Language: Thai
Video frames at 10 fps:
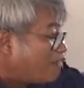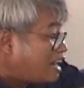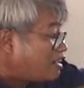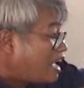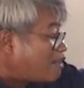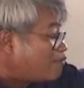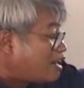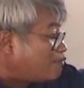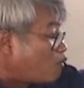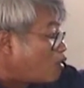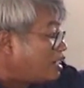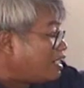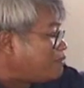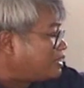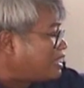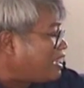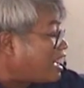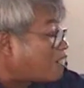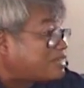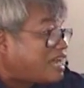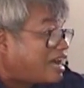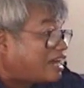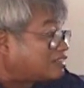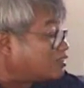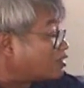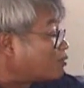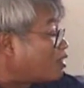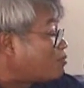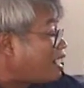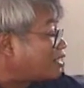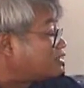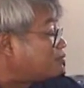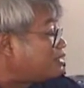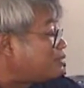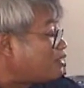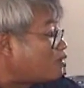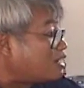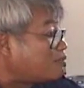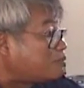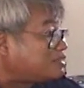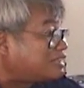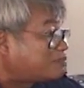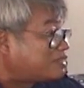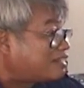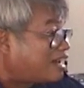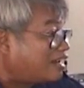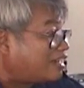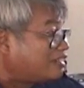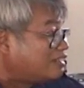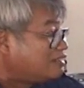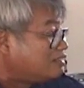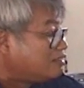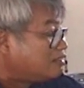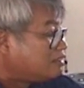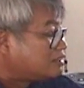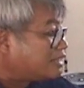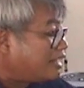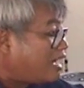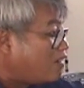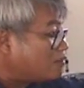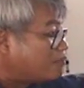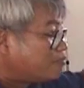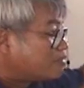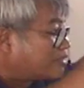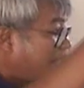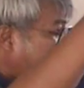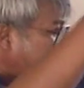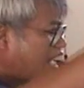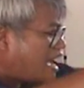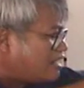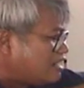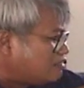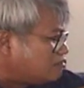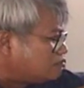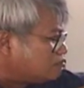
วัดแอมวัดโวลต์เลยมิเตอร์ หาไม่ยากกันละสองสามร้อยบาทใช่ไหมไม่ต้องเอาเครื่องมือพิเศษพิสดารอะไรเสร็จแล้วแสงขนาดหนึ่ง